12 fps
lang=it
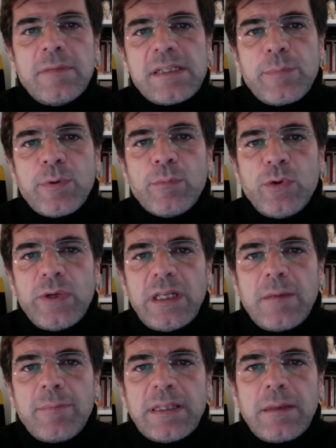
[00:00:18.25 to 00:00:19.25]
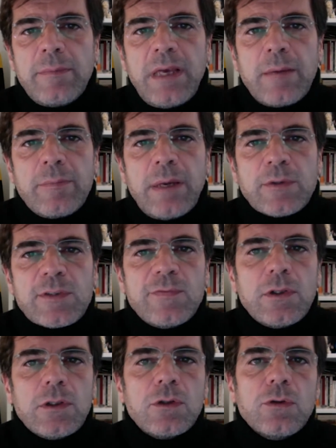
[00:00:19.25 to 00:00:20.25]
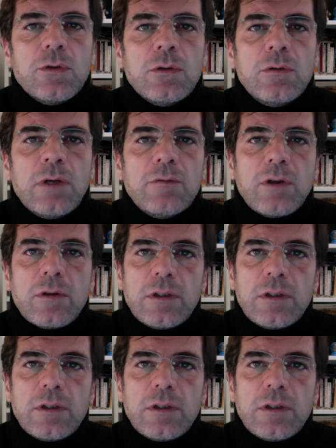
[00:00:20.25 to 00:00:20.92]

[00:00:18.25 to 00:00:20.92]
più bui della pandemia abbiamo svolto un lavoro